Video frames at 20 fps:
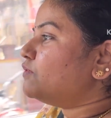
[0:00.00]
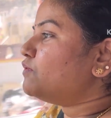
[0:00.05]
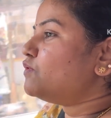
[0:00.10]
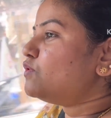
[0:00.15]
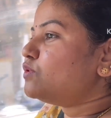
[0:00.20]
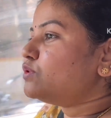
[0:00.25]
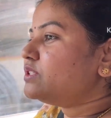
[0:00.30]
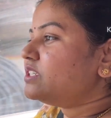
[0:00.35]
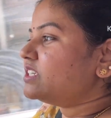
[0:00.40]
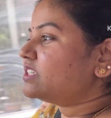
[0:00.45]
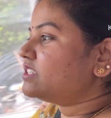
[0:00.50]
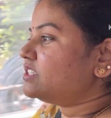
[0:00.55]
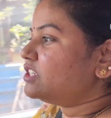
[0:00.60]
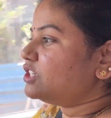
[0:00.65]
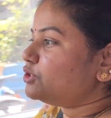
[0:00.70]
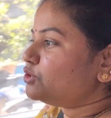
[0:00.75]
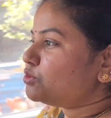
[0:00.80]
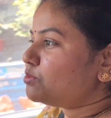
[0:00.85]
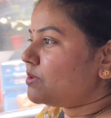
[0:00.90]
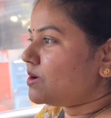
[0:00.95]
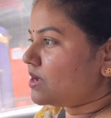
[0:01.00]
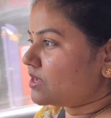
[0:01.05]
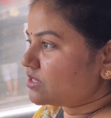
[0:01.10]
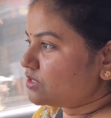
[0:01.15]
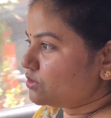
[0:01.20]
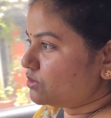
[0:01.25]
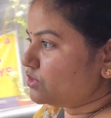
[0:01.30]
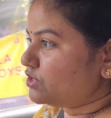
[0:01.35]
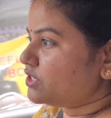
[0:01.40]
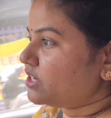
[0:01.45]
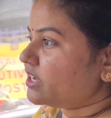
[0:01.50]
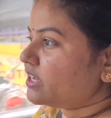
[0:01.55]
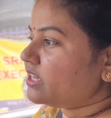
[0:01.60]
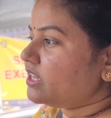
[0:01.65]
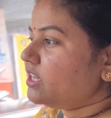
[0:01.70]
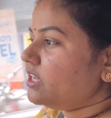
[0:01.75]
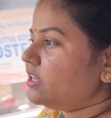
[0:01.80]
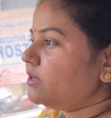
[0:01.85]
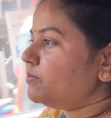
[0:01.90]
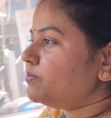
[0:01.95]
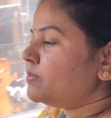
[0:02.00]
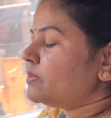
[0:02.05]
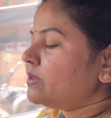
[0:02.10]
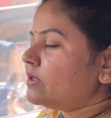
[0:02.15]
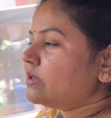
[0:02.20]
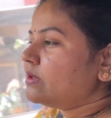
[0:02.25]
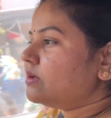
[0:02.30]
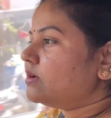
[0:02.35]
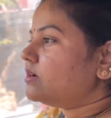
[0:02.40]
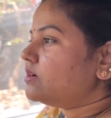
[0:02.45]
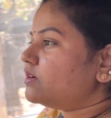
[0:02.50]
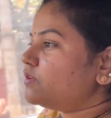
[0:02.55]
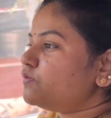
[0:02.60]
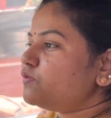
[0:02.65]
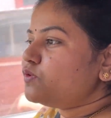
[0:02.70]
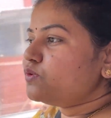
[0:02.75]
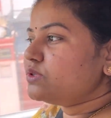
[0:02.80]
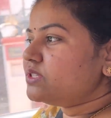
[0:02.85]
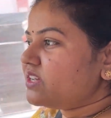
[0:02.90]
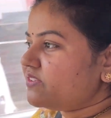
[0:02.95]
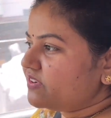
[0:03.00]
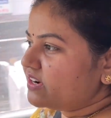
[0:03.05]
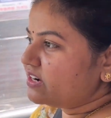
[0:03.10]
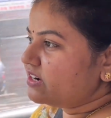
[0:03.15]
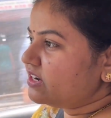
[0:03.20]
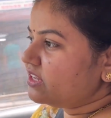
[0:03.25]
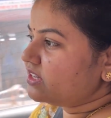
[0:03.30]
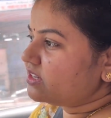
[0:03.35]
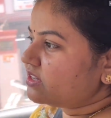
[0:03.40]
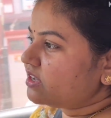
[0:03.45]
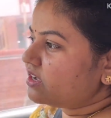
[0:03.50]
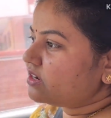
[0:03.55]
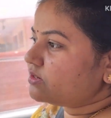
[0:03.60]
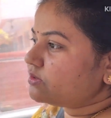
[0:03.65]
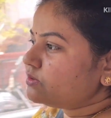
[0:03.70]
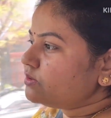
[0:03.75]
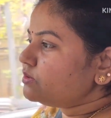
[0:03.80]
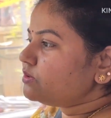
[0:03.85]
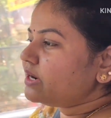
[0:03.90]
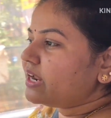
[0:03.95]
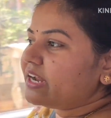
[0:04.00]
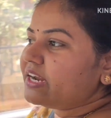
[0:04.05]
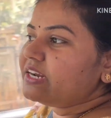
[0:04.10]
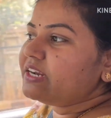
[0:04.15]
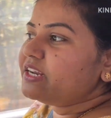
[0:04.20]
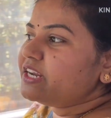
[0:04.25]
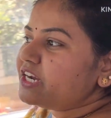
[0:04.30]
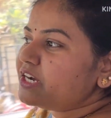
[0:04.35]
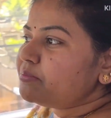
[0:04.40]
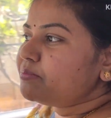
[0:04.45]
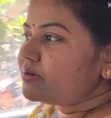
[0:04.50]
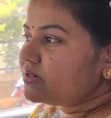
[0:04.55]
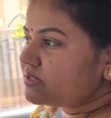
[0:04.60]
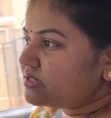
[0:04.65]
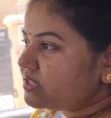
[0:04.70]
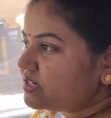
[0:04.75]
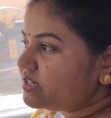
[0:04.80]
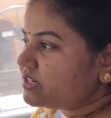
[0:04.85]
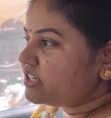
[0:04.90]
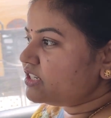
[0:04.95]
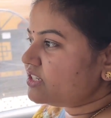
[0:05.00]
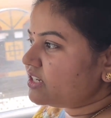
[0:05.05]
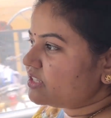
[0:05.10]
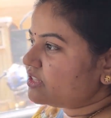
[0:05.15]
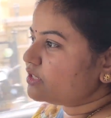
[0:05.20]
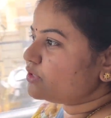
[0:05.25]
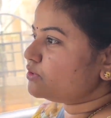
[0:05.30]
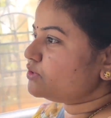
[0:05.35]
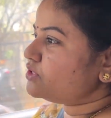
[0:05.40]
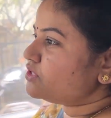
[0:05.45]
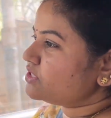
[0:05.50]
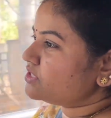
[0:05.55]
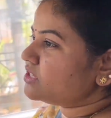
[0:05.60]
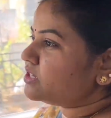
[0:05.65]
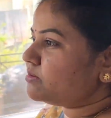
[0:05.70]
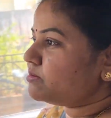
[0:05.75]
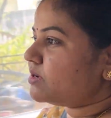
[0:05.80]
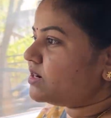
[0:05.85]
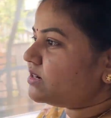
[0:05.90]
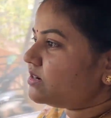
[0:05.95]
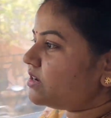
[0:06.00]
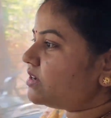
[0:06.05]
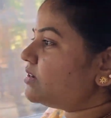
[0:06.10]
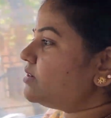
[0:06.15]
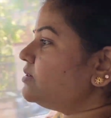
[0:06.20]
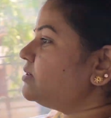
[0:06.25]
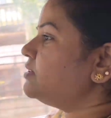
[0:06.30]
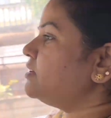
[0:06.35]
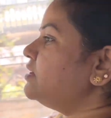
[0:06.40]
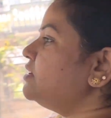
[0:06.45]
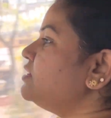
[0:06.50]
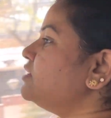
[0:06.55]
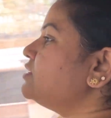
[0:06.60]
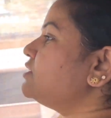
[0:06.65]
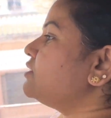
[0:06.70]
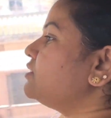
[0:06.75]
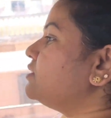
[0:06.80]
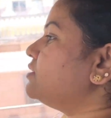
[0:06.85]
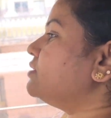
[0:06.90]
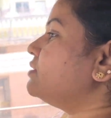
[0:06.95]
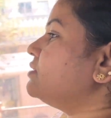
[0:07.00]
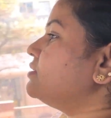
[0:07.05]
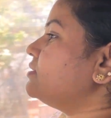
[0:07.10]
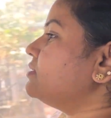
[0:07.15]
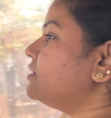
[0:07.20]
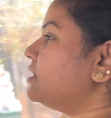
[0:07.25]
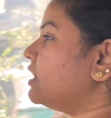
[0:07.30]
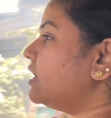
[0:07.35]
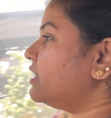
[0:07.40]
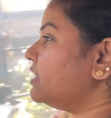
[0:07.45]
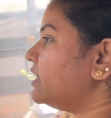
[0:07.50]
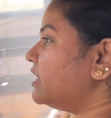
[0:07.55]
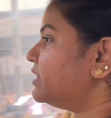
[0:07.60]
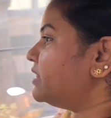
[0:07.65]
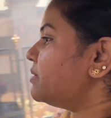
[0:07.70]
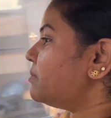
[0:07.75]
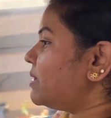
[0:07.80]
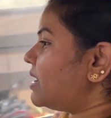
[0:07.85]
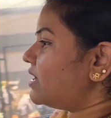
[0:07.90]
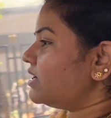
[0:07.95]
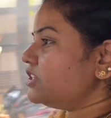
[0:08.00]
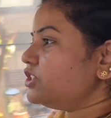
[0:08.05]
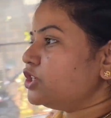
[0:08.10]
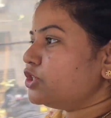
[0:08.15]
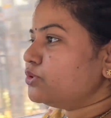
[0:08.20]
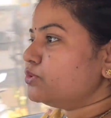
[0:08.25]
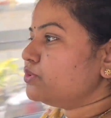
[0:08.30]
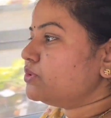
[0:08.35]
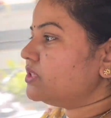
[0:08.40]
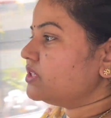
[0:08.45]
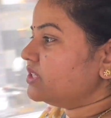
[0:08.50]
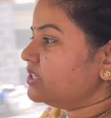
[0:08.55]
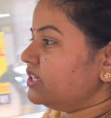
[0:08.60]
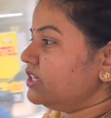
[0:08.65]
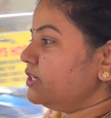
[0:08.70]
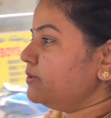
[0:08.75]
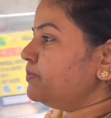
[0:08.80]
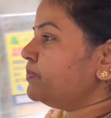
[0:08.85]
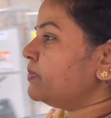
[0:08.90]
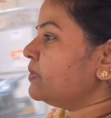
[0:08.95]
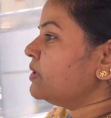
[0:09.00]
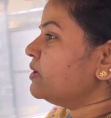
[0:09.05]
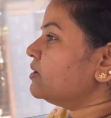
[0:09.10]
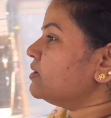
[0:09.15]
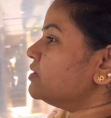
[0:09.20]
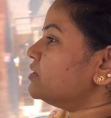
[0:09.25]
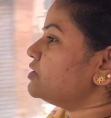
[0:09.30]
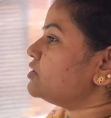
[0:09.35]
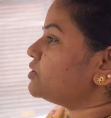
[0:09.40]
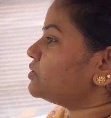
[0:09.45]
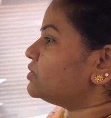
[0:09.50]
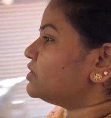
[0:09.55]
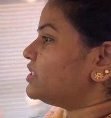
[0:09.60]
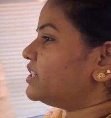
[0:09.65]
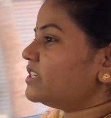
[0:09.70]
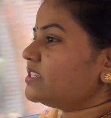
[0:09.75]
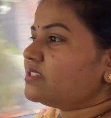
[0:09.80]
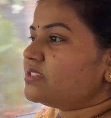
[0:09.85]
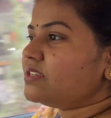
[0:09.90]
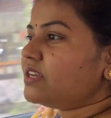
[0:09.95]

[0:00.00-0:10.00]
ఫోర్ సిక్స్టీ టూ మార్క్స్ వచ్చాయి ఫోర్ సెవెంటీకి గాను నైంటీ ఎయిట్ పర్సెంటేజ్ అయితే వచ్చిందనమాట సో హనీ అయితే బాగానే చదువుతుంది సో స్ట్రెస్